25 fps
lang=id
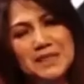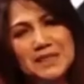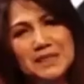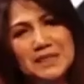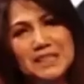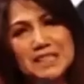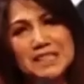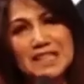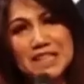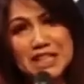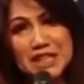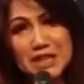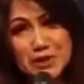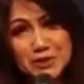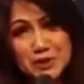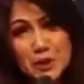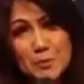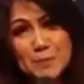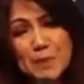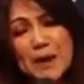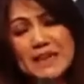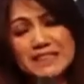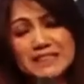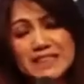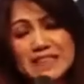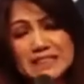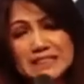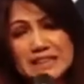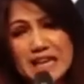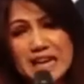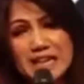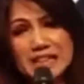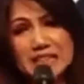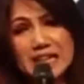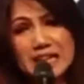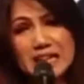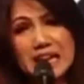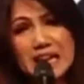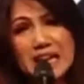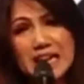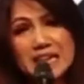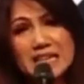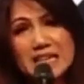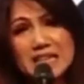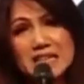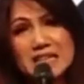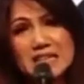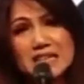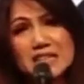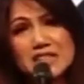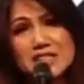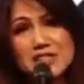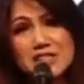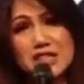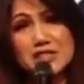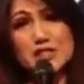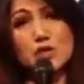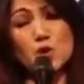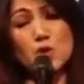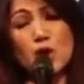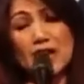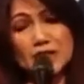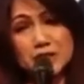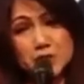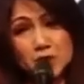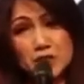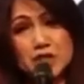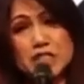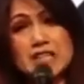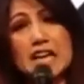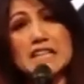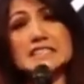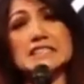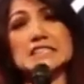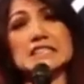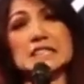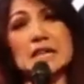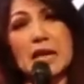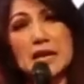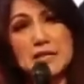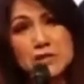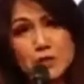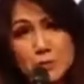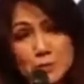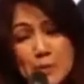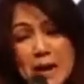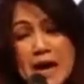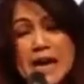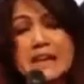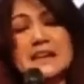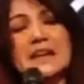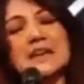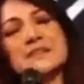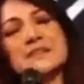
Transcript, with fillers: Kehidupan kita adalah sesuatu yang transparan,